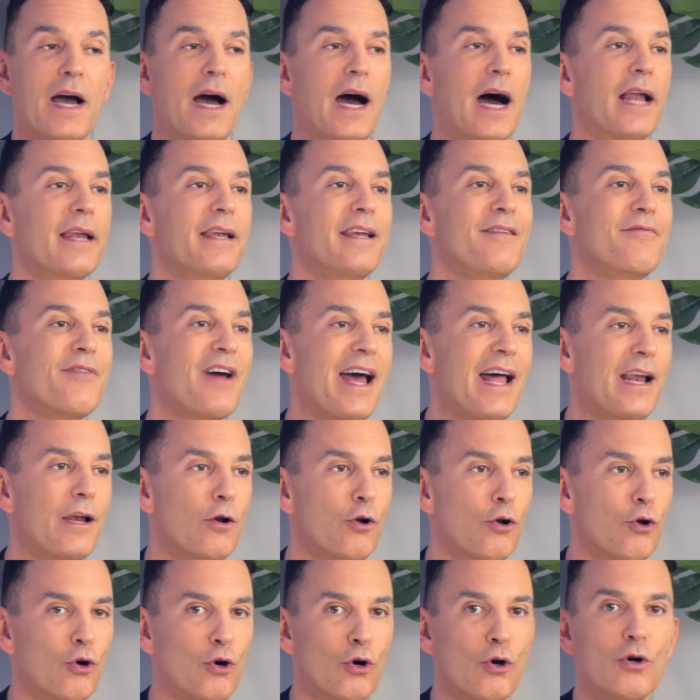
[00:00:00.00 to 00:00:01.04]
a
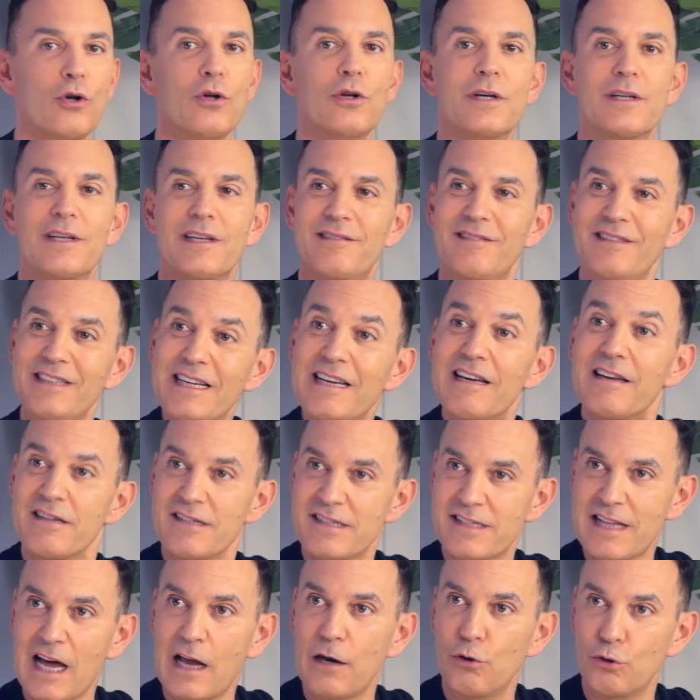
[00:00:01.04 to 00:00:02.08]
livello di
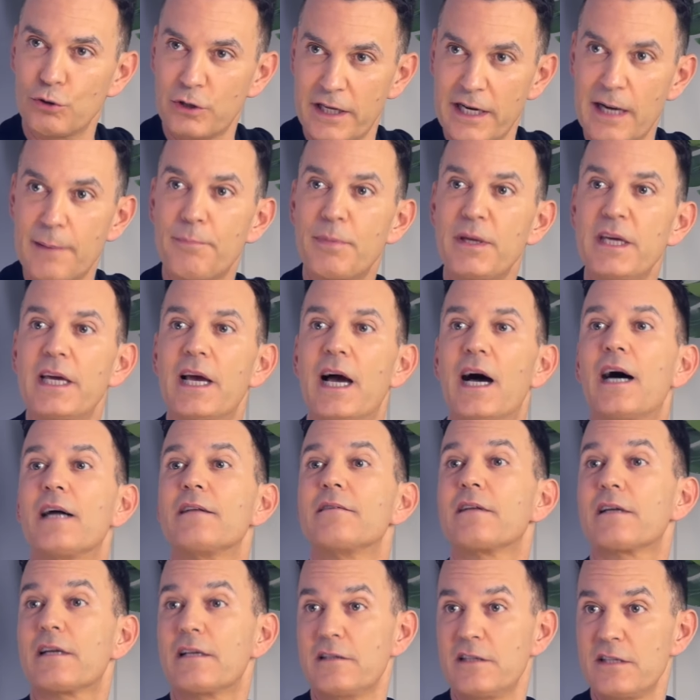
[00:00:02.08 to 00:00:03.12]
cristalloterapia
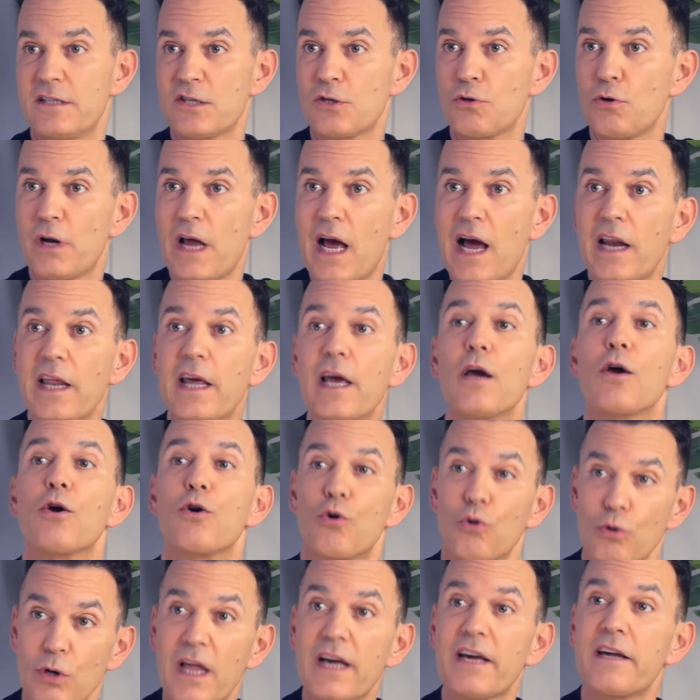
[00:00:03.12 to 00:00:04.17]
tradizionale
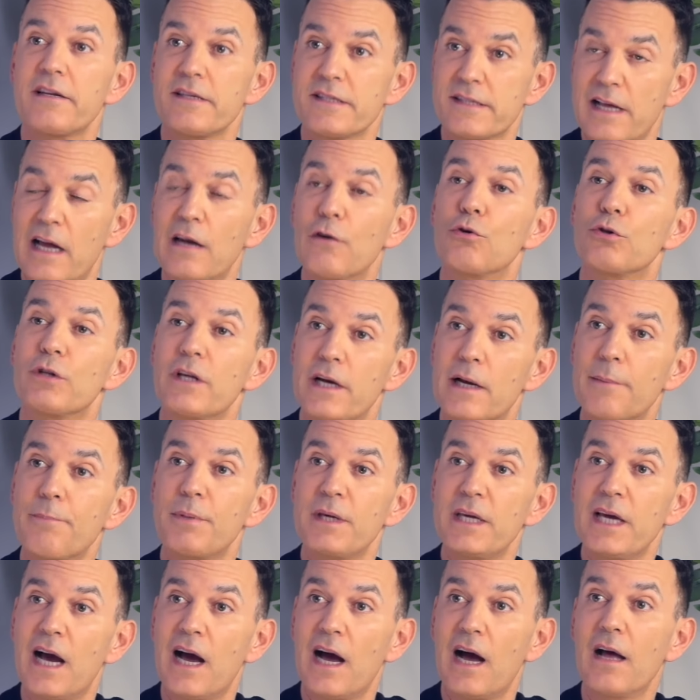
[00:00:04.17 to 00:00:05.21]
con la
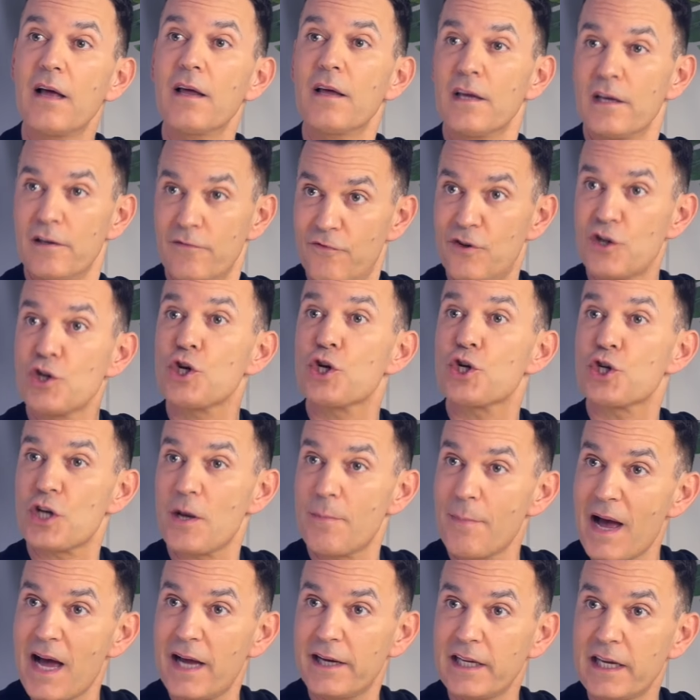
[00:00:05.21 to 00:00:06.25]
cristalloterapia invece
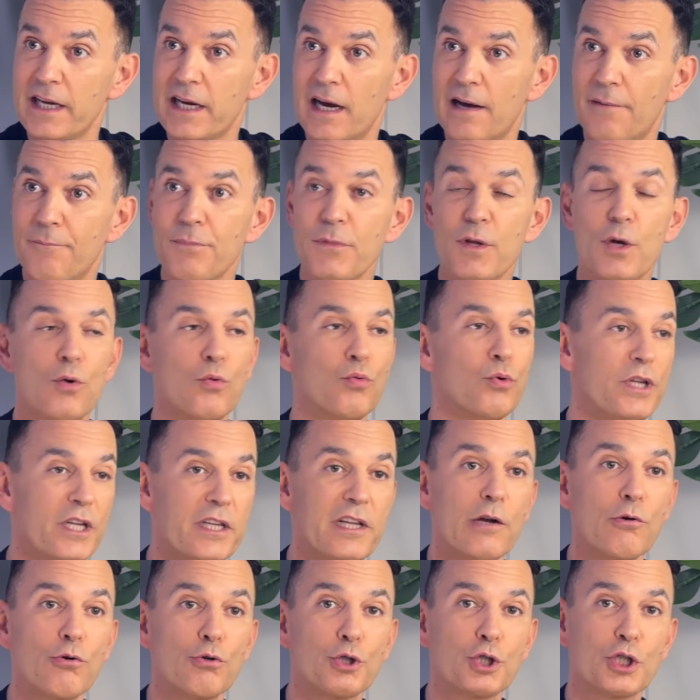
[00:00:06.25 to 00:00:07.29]
sciamanica, unita
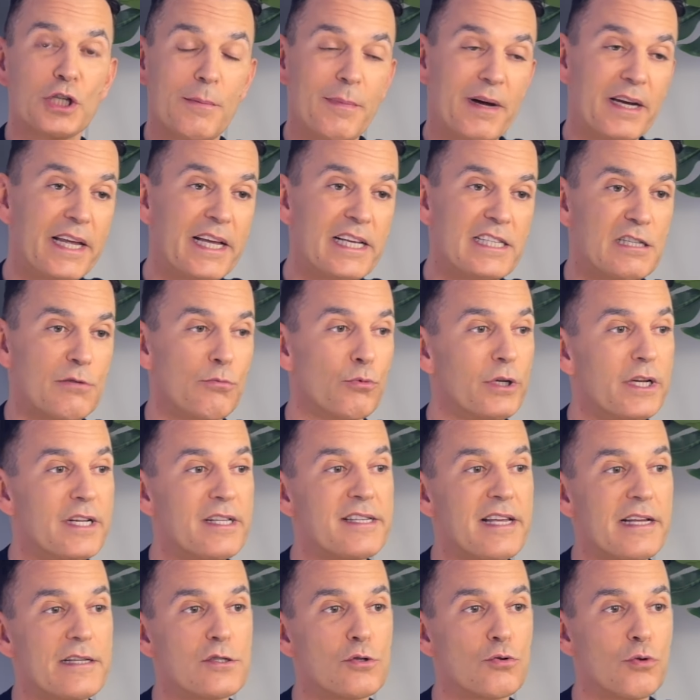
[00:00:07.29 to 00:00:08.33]
allo sciamanesimo, nel
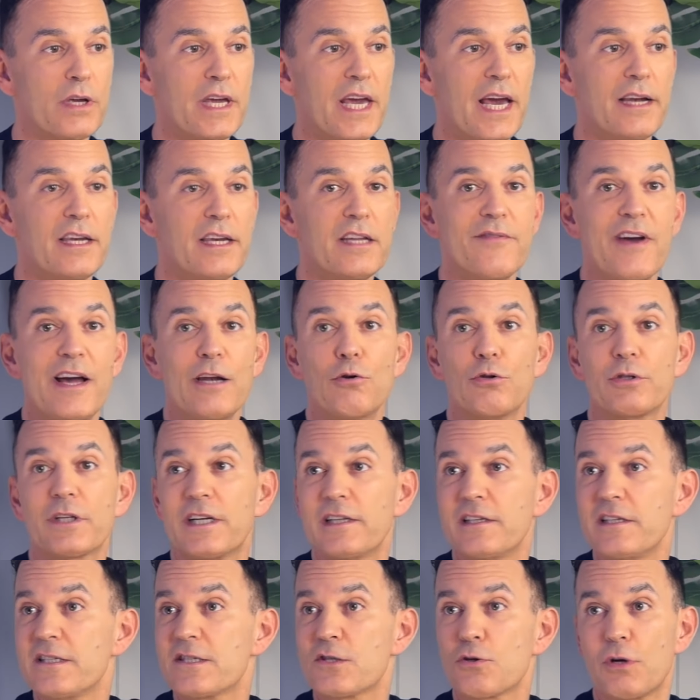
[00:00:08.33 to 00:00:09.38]
senso che a livello
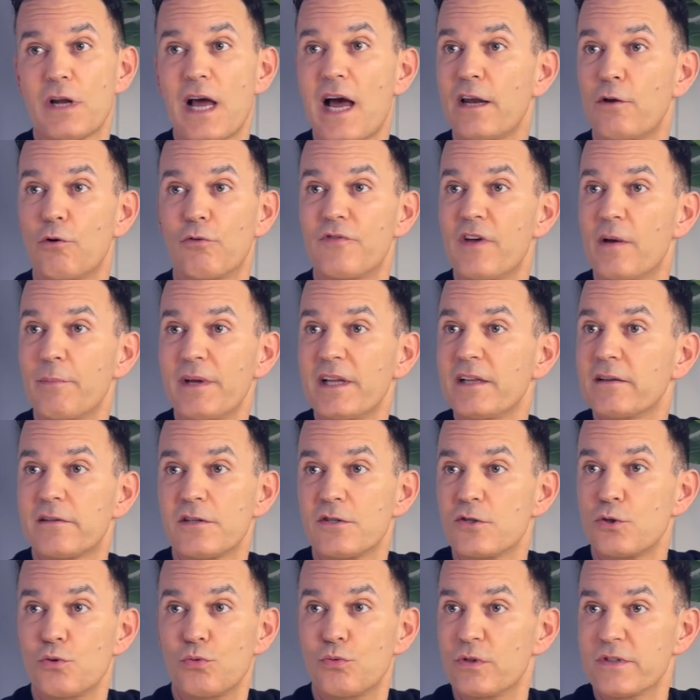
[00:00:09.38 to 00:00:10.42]
tradizionale ovviamente
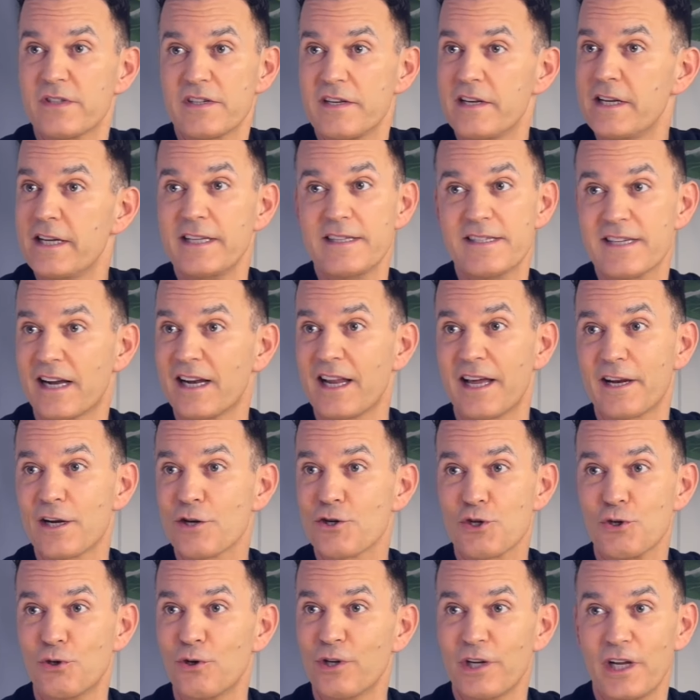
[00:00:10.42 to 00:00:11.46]
si utilizza la
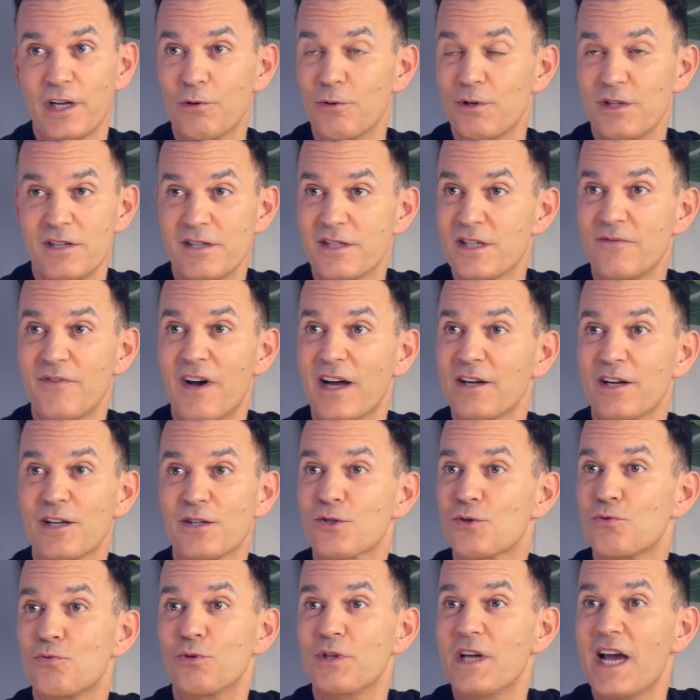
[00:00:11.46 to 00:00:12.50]
ragione, quindi si vanno a
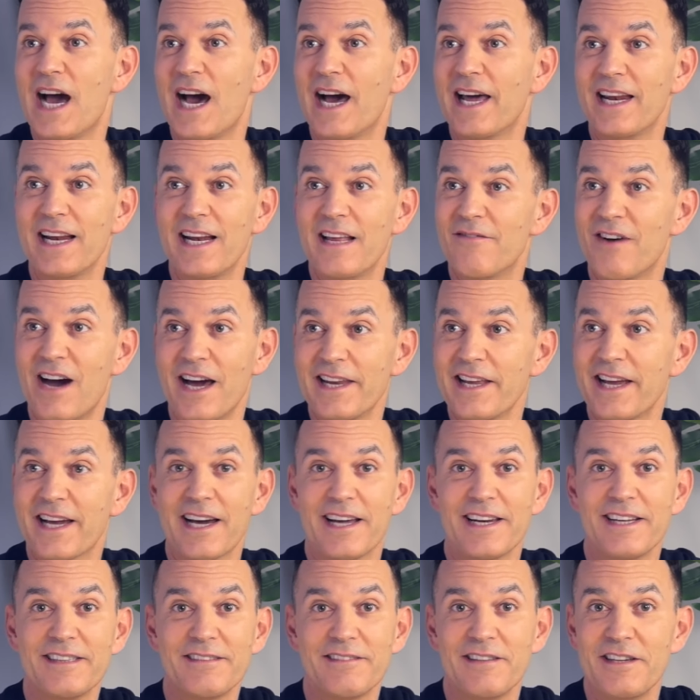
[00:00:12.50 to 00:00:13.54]
studiare le varie
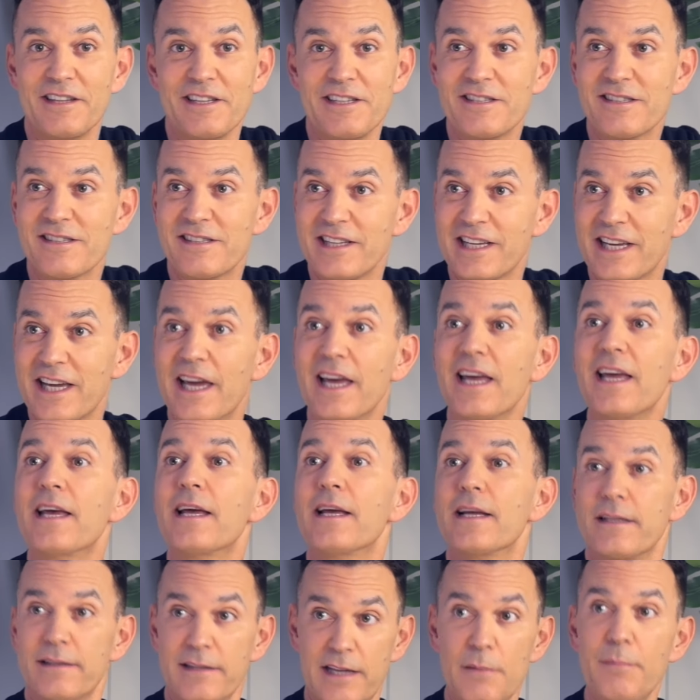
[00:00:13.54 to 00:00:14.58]
caratteristiche
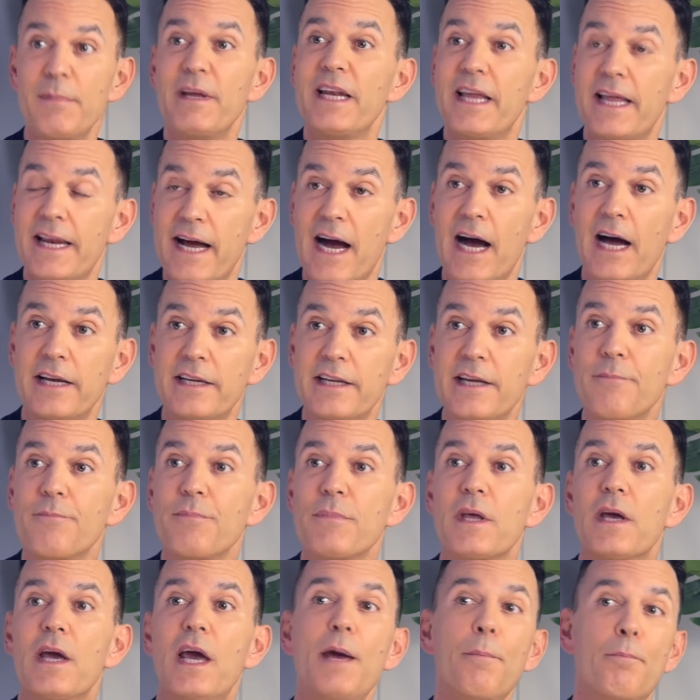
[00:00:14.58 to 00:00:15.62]
dei minerali
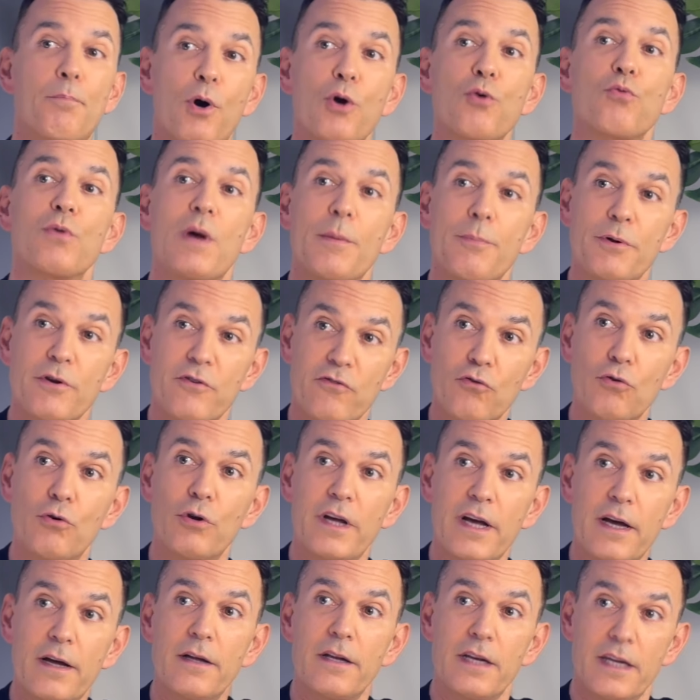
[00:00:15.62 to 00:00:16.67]
e poi una
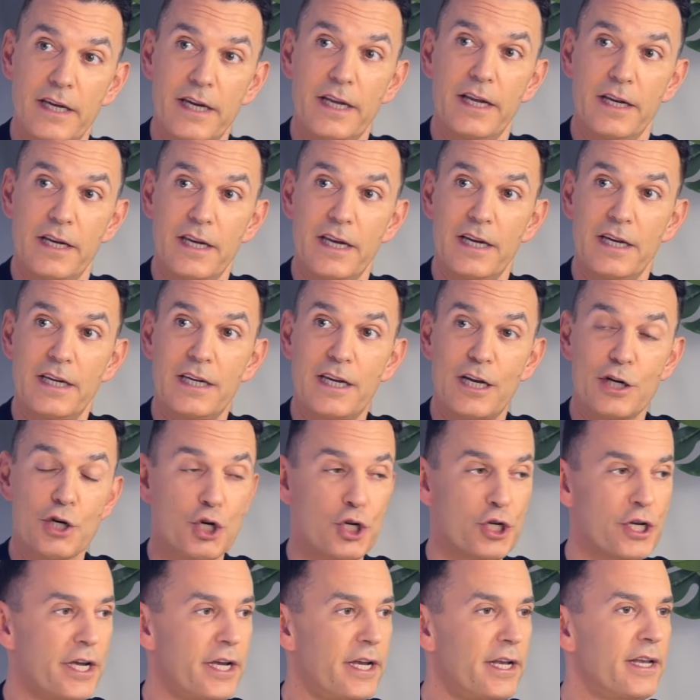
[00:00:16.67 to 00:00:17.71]
persona le, la
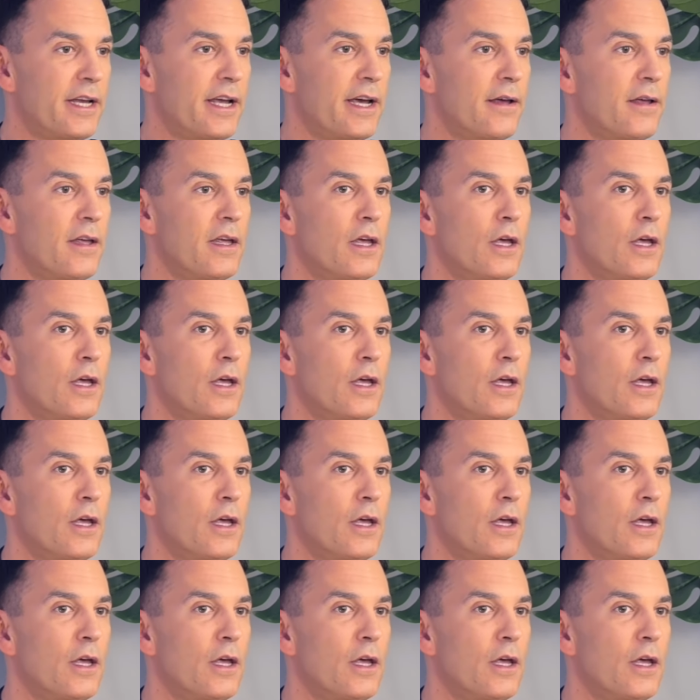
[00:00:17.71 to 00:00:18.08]
sceglie.